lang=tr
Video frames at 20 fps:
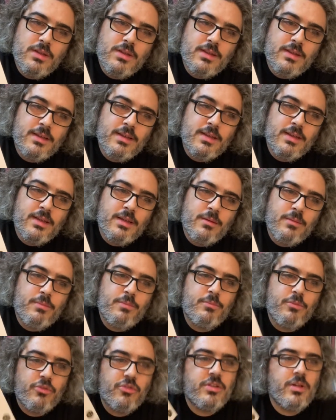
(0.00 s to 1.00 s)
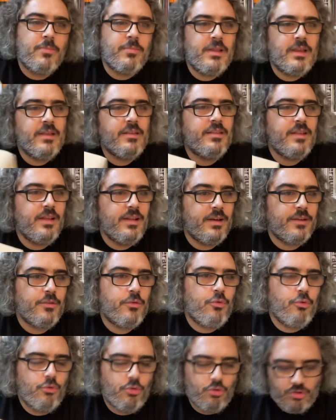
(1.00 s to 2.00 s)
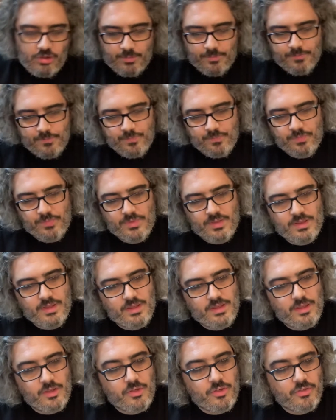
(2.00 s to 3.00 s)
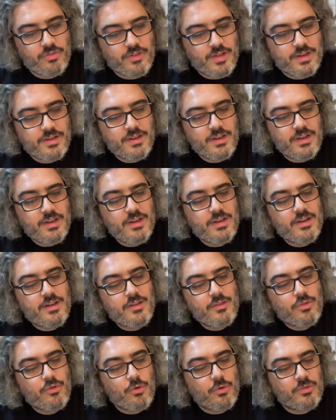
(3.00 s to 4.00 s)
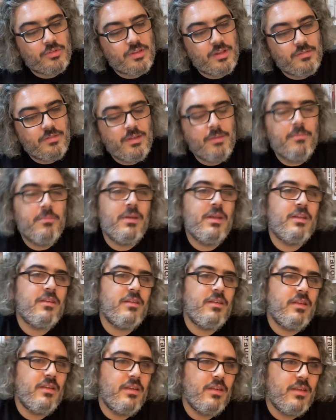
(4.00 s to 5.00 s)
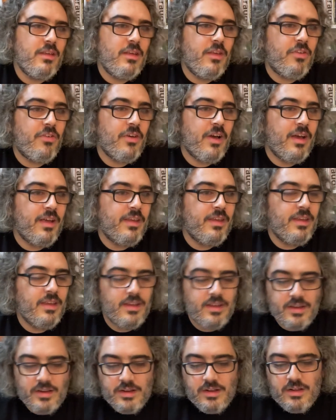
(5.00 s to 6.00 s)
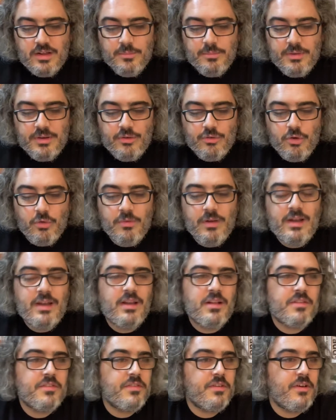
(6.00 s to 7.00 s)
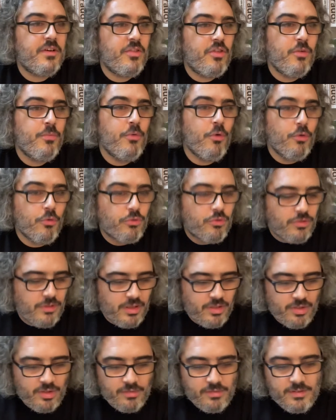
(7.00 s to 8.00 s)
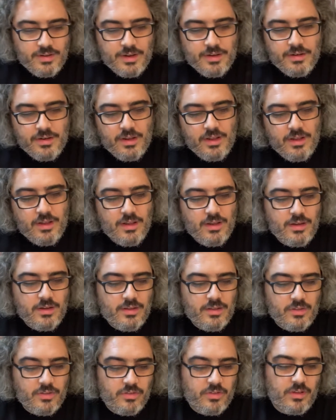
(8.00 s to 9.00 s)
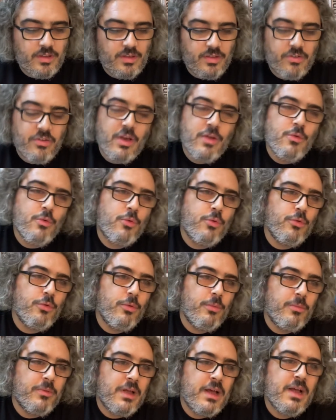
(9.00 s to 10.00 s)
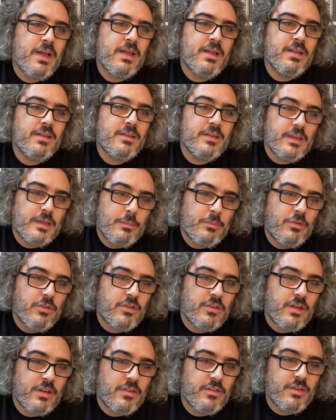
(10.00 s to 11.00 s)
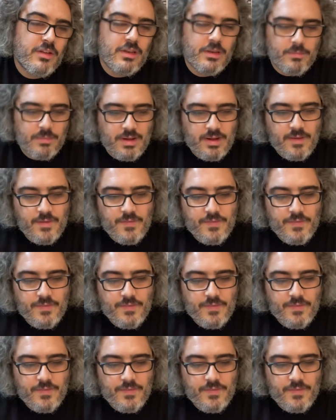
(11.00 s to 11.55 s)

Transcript: Ee, bu kitapla ilgili de ileride konuşacağım. İçimden çok sevdiğim bir hikayeyi, bir novella, sıkıcı bir öykü diye çevrilen işte hikaye okuduğumda dedim ki kendi kendime